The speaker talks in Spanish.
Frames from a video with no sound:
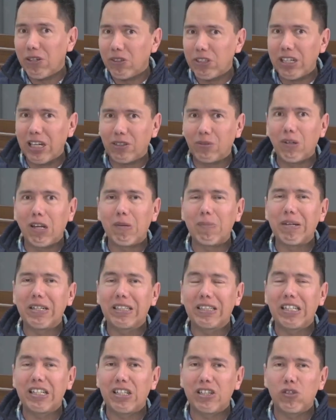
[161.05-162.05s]
y
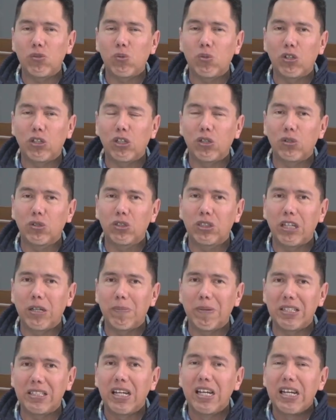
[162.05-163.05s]
actualmente es uno de los
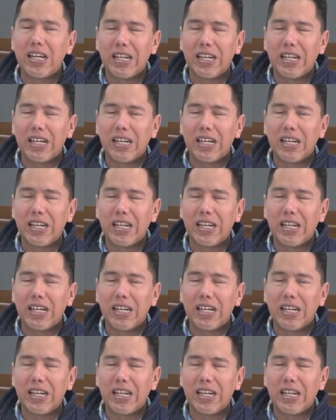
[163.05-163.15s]
temas